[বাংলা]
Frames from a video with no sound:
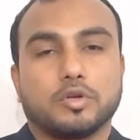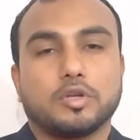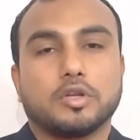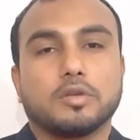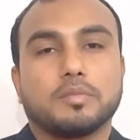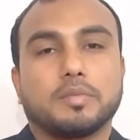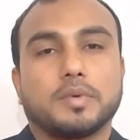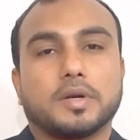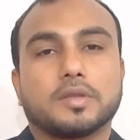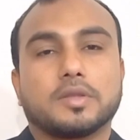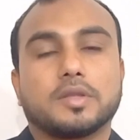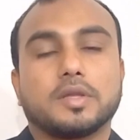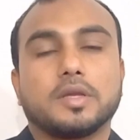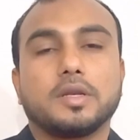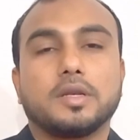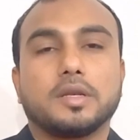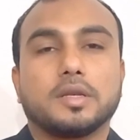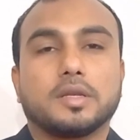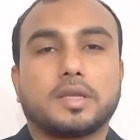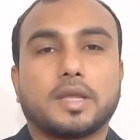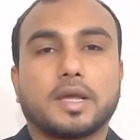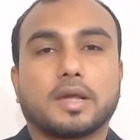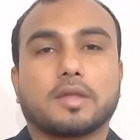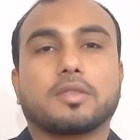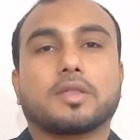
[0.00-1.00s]
পনেরো পার্সেন্ট
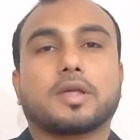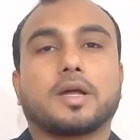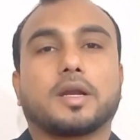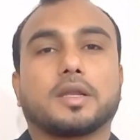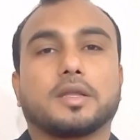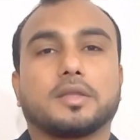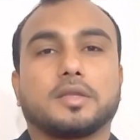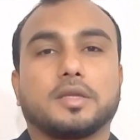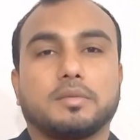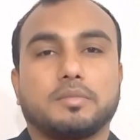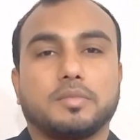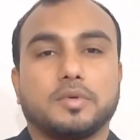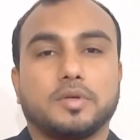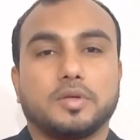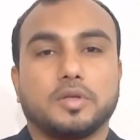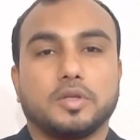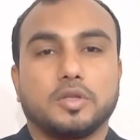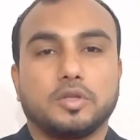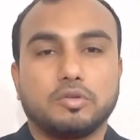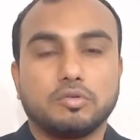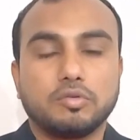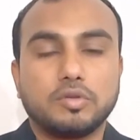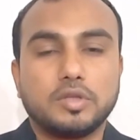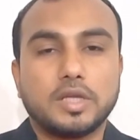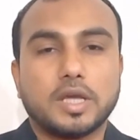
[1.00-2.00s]
ট্যাক্স কাটা যাবে
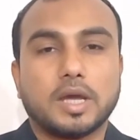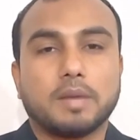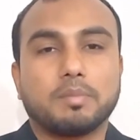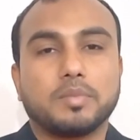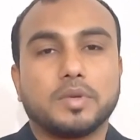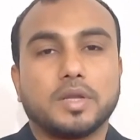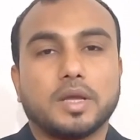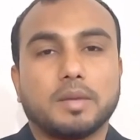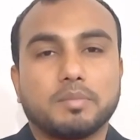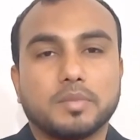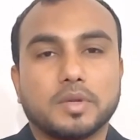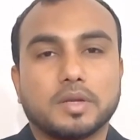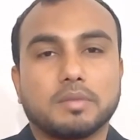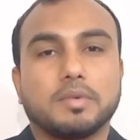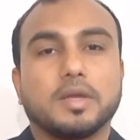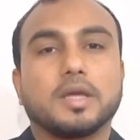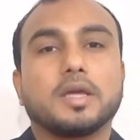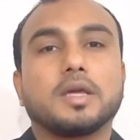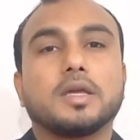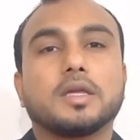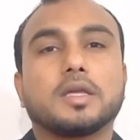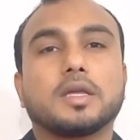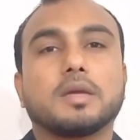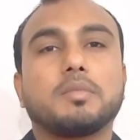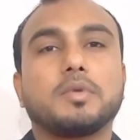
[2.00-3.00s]
যদি আপনি আপনার
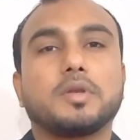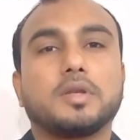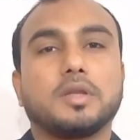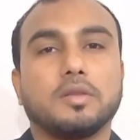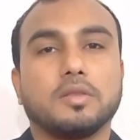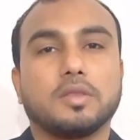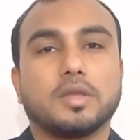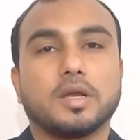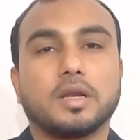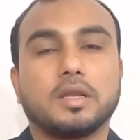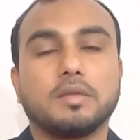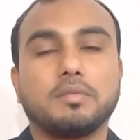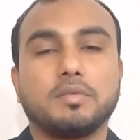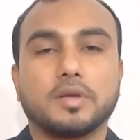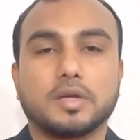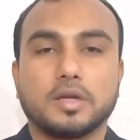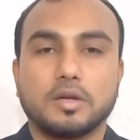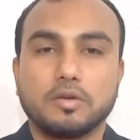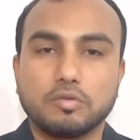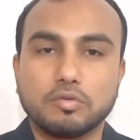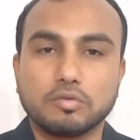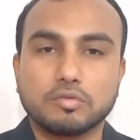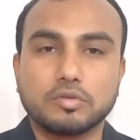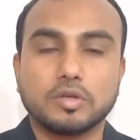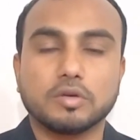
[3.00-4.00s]
ব্যাংক হিসাবে টিন
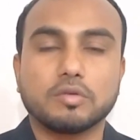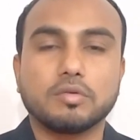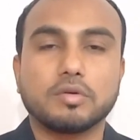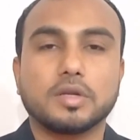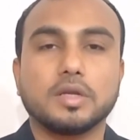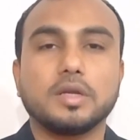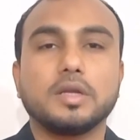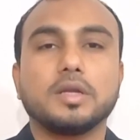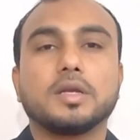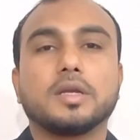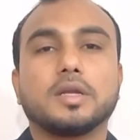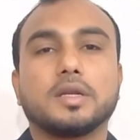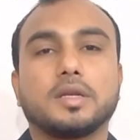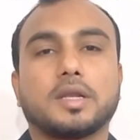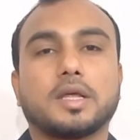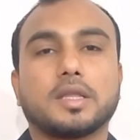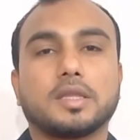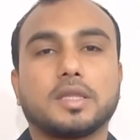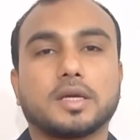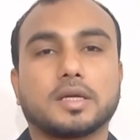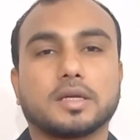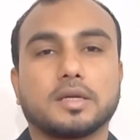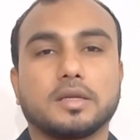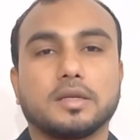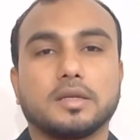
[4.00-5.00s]
সার্টিফিকেট যুক্ত করে না
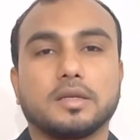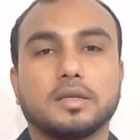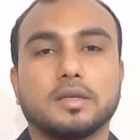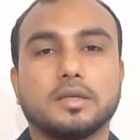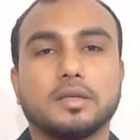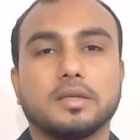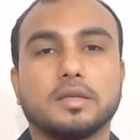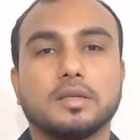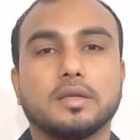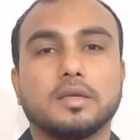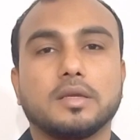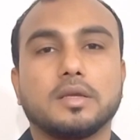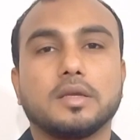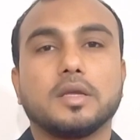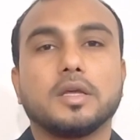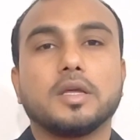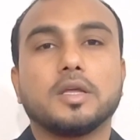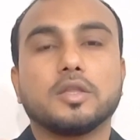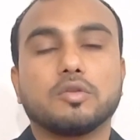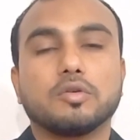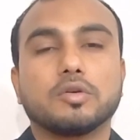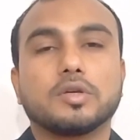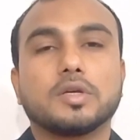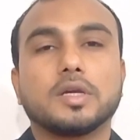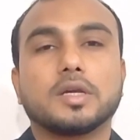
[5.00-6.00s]
থাকেন
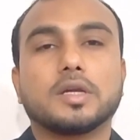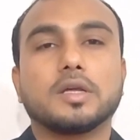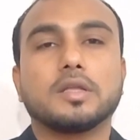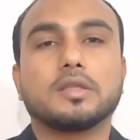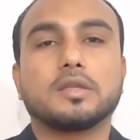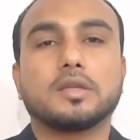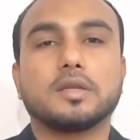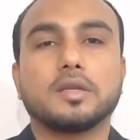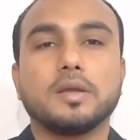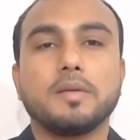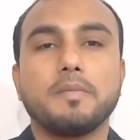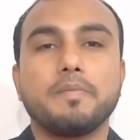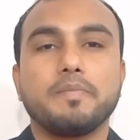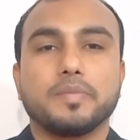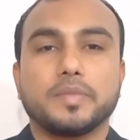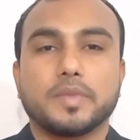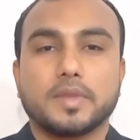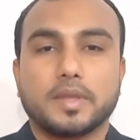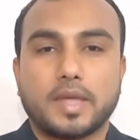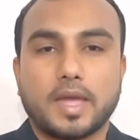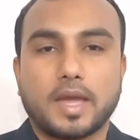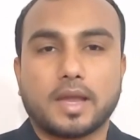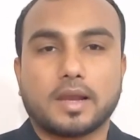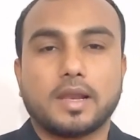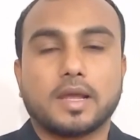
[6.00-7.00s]
তো সেক্ষেত্রে
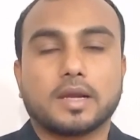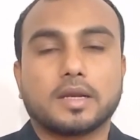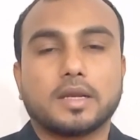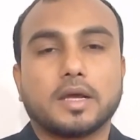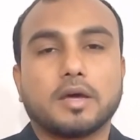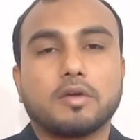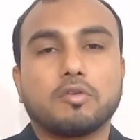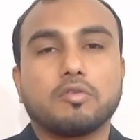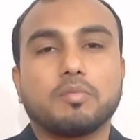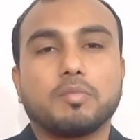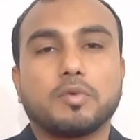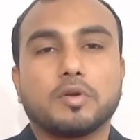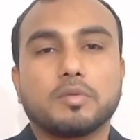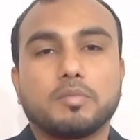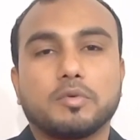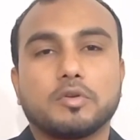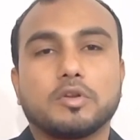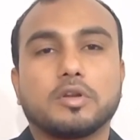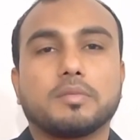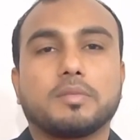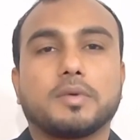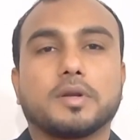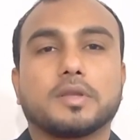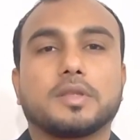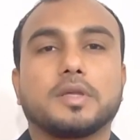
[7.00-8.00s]
এক লাখ টাকার উপর
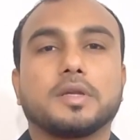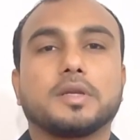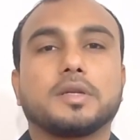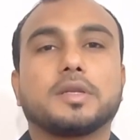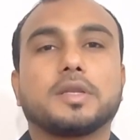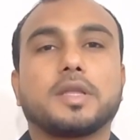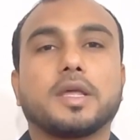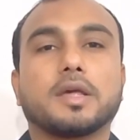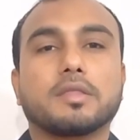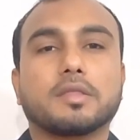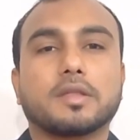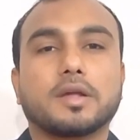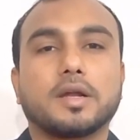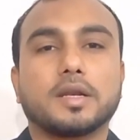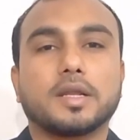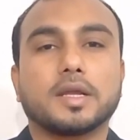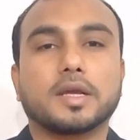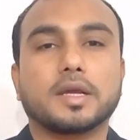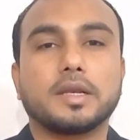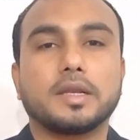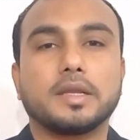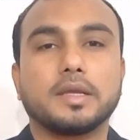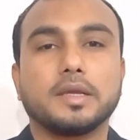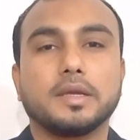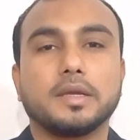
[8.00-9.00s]
পনেরো পার্সেন্ট ট্যাক্স কাটা
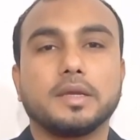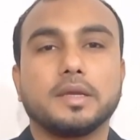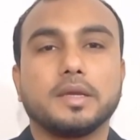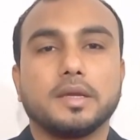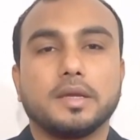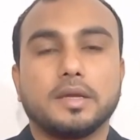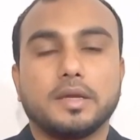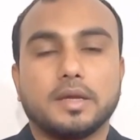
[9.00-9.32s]
গেলে